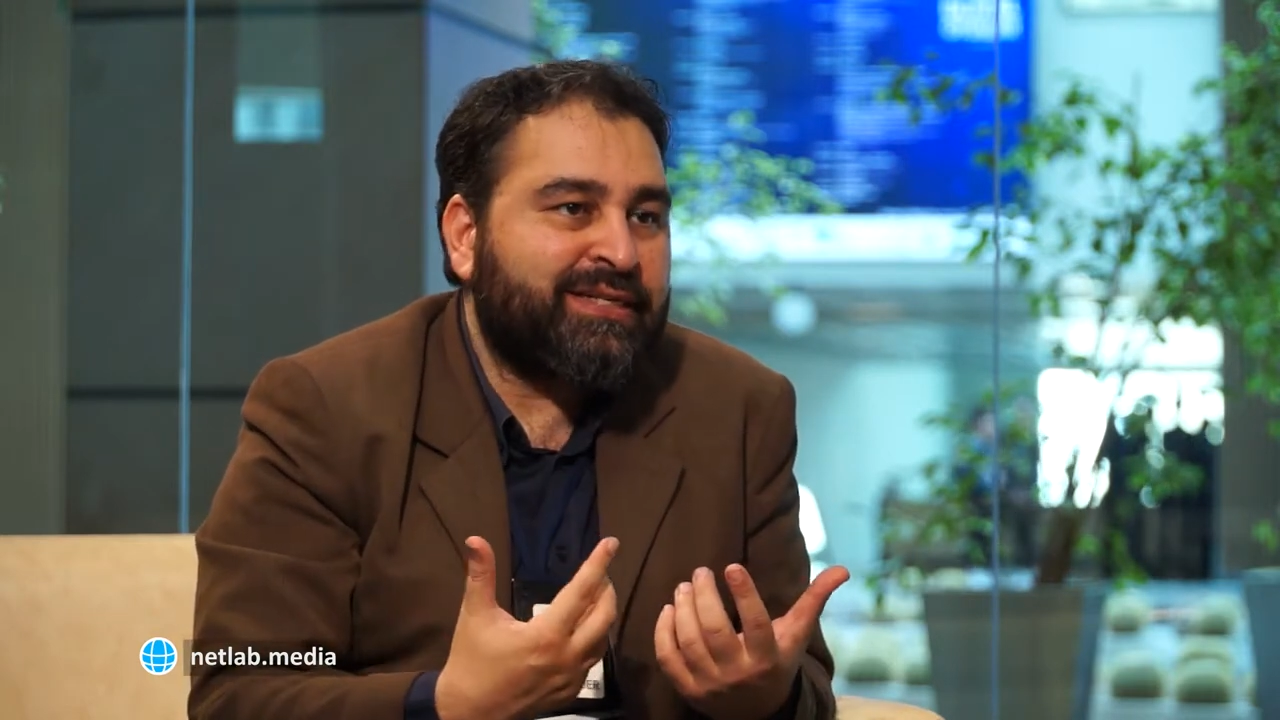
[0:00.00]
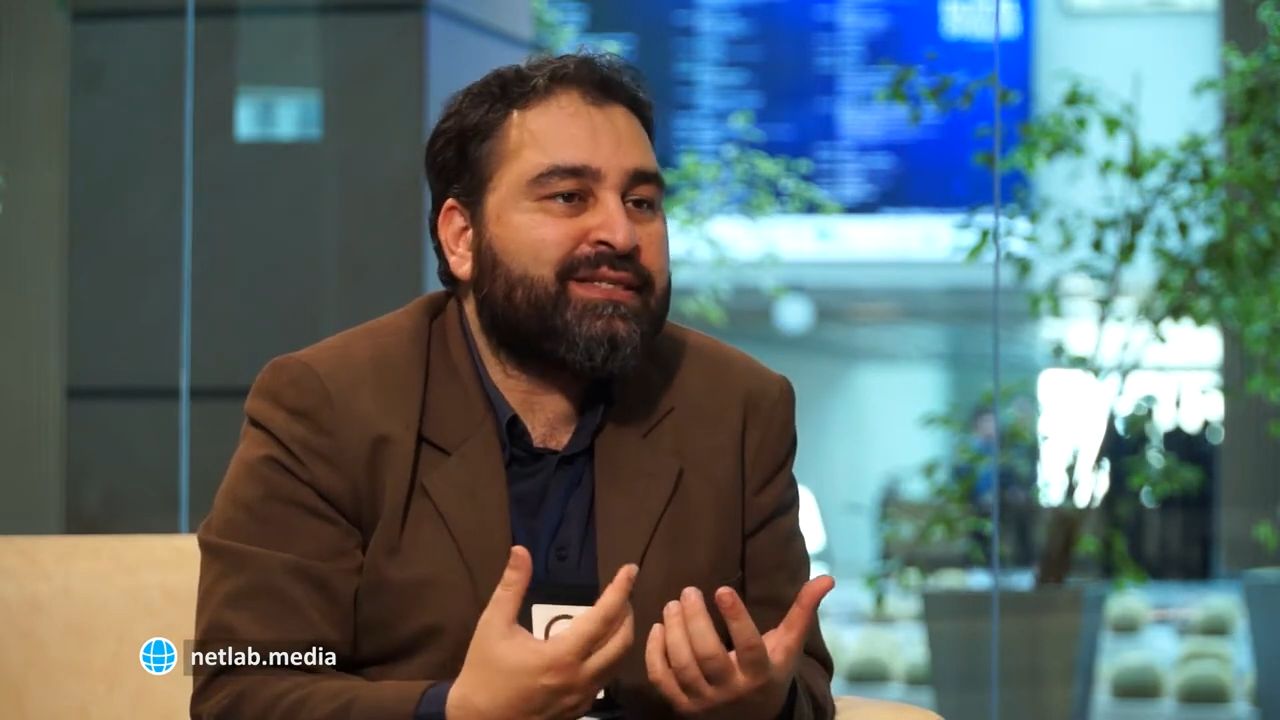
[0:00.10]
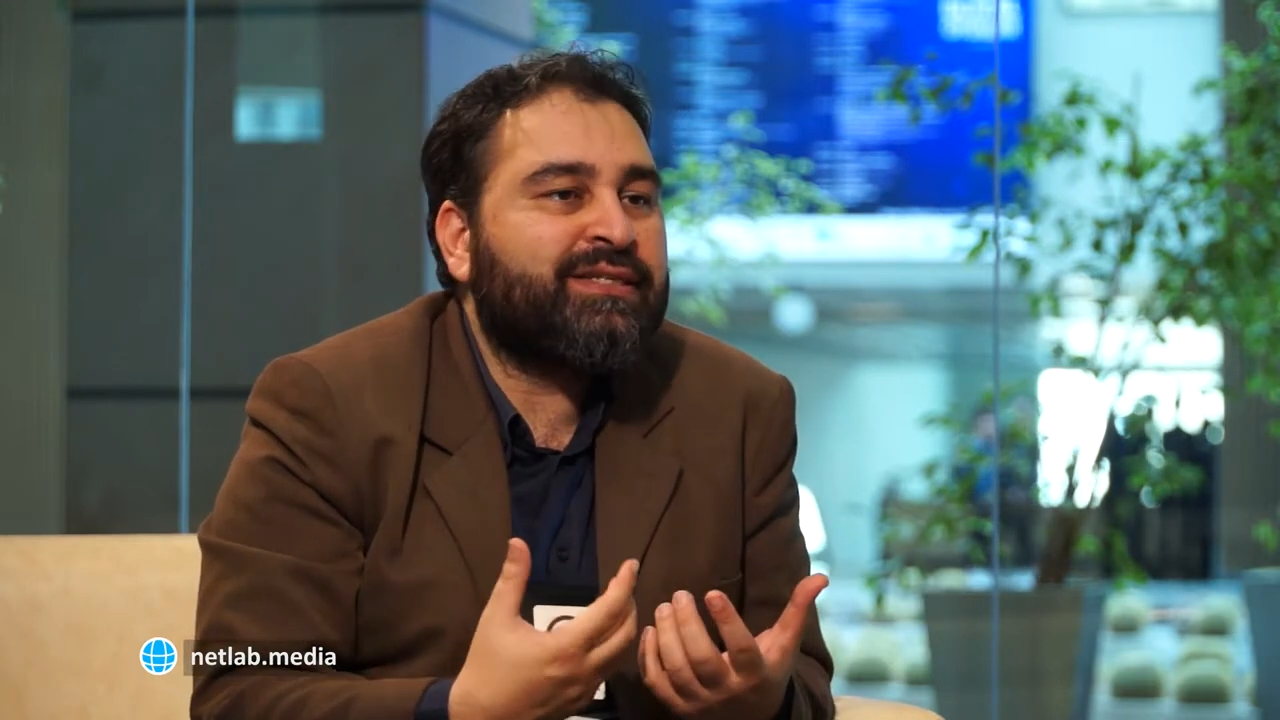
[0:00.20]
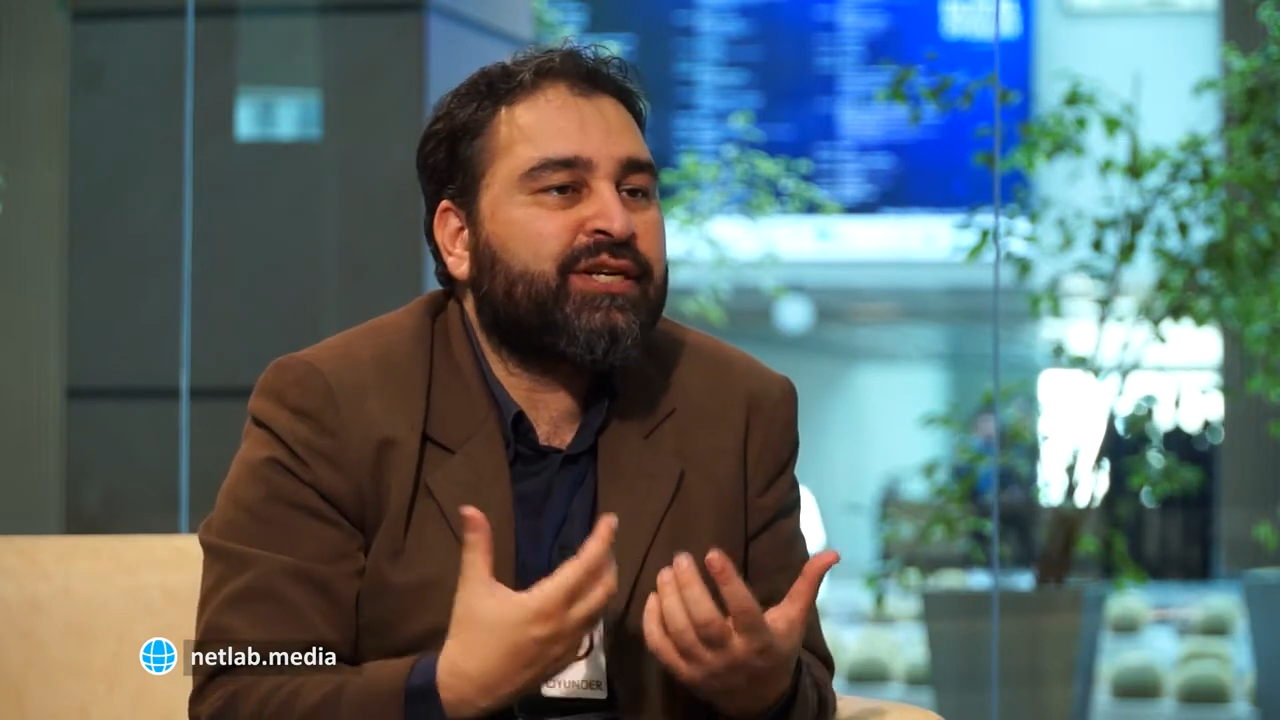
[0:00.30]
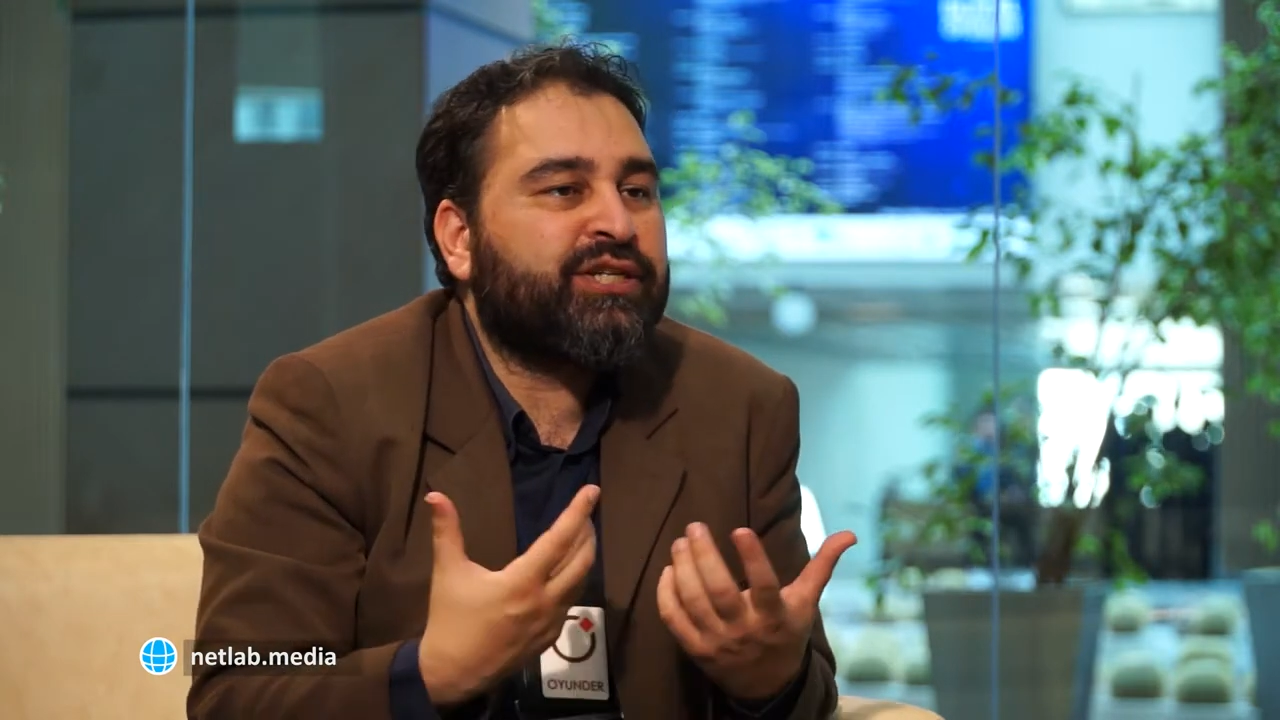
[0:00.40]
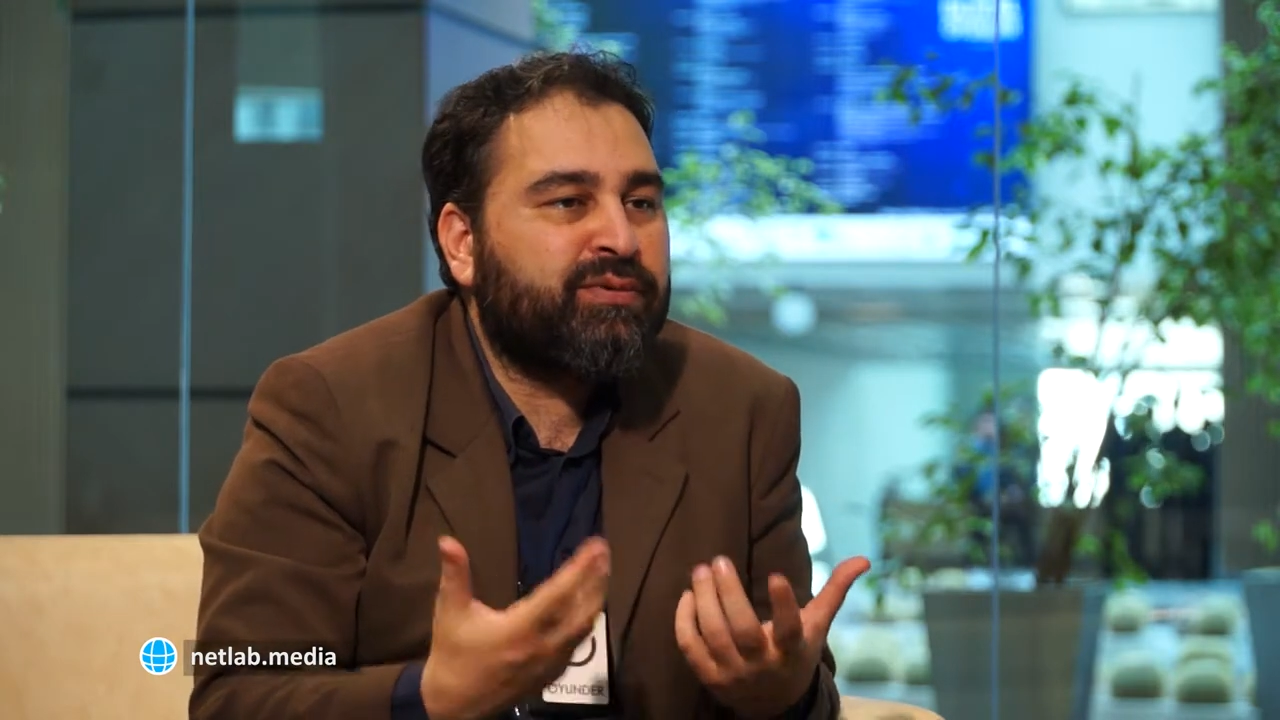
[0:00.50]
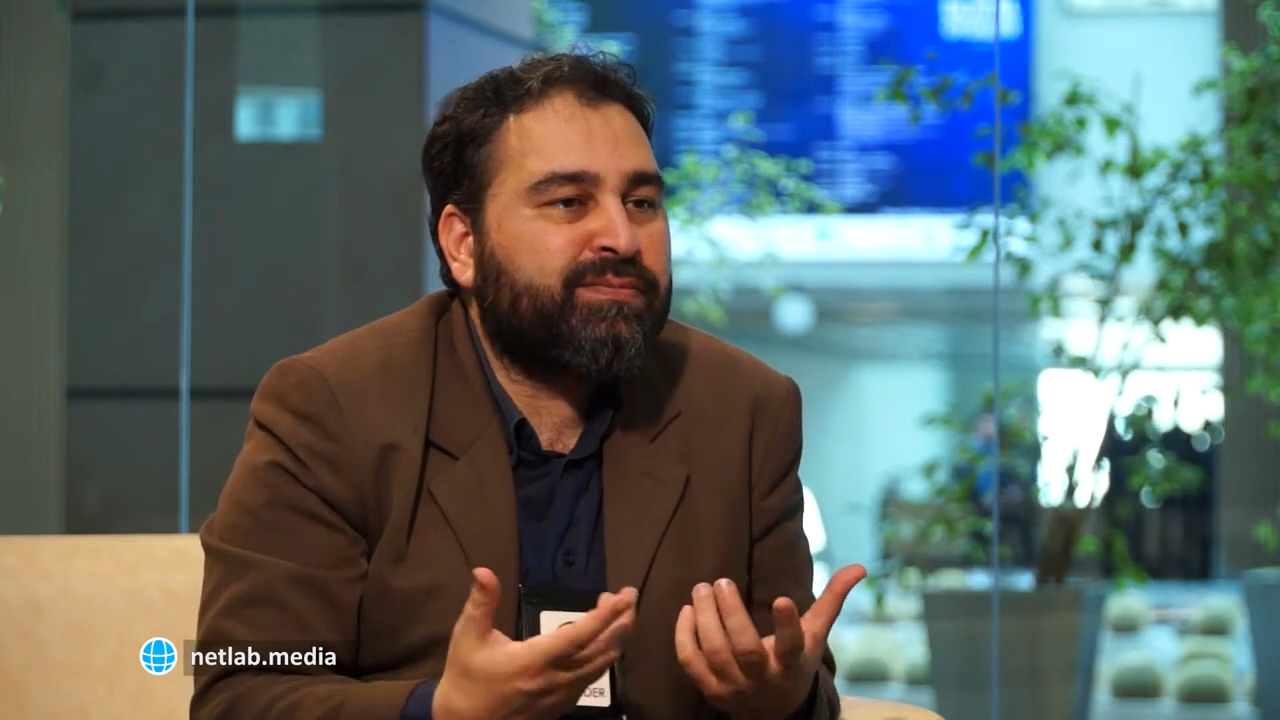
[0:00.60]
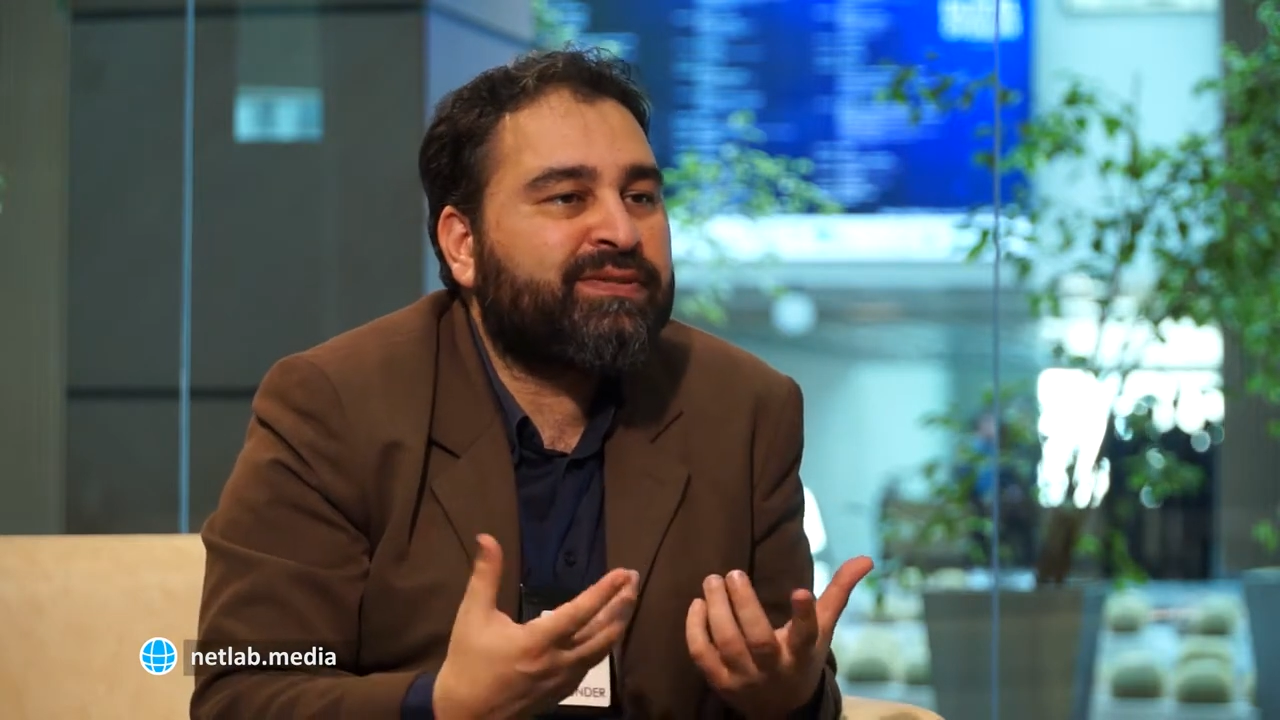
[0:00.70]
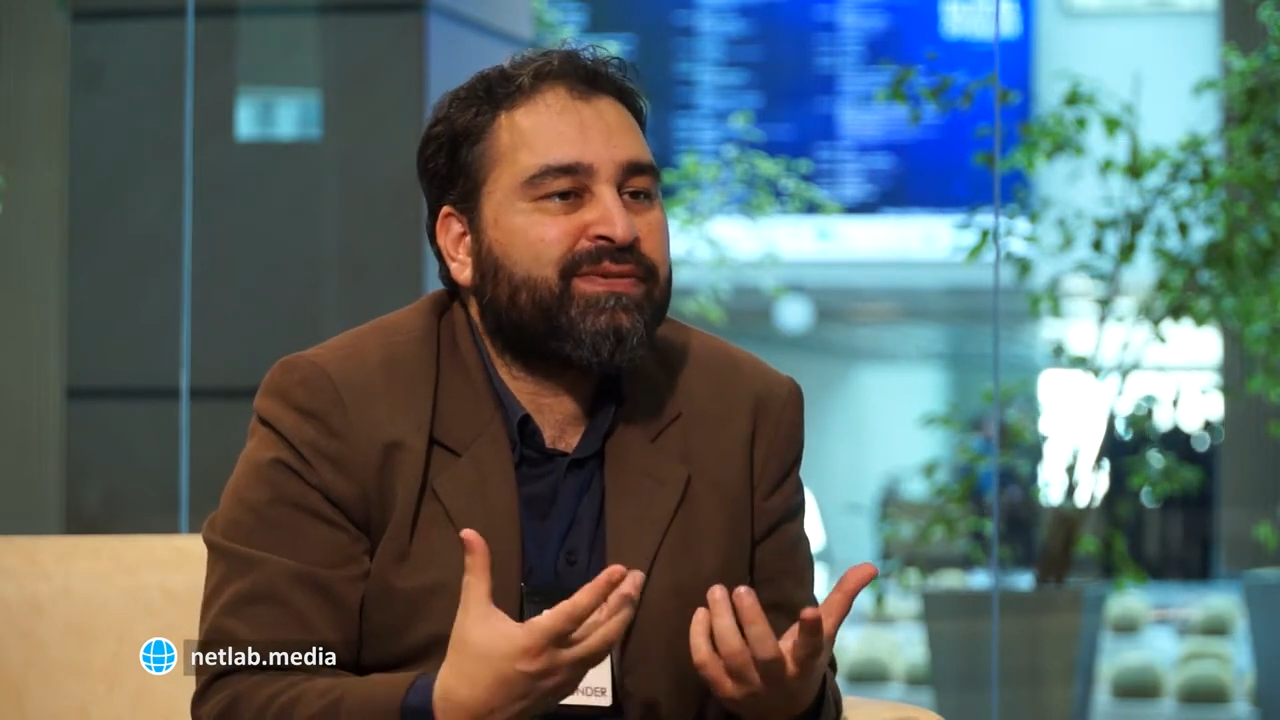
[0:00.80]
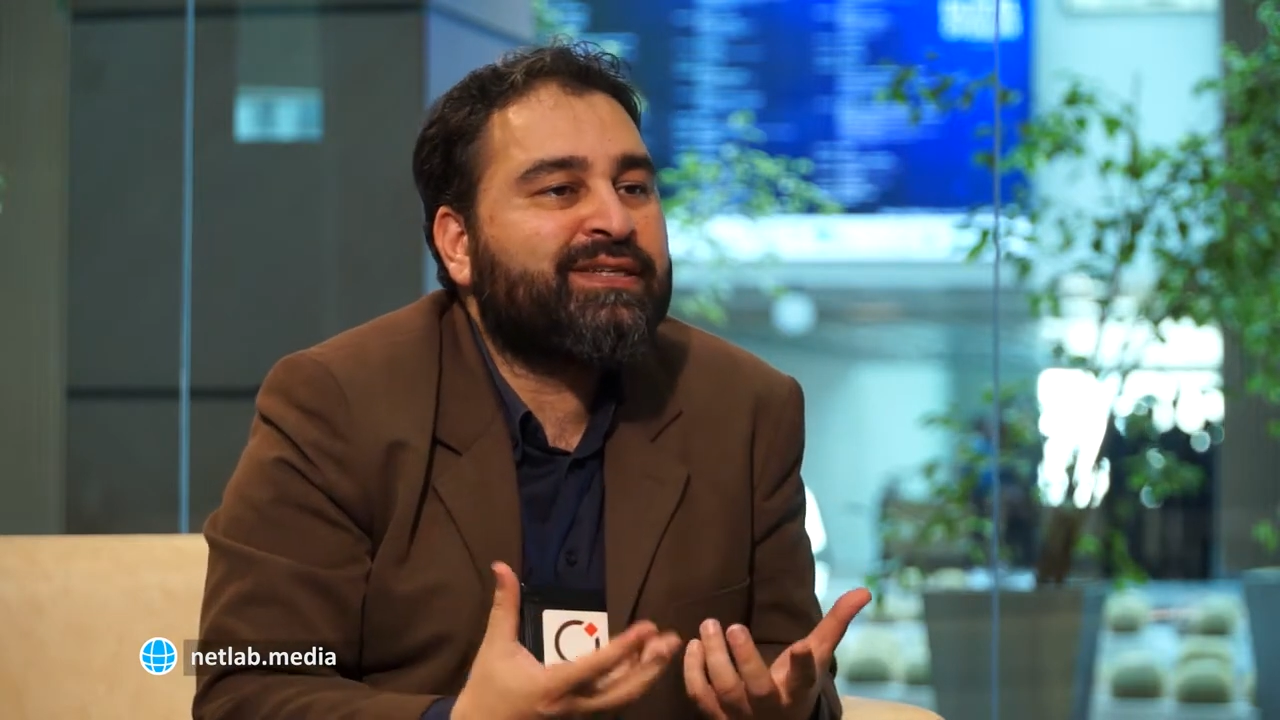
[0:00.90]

nasıl yaşamamız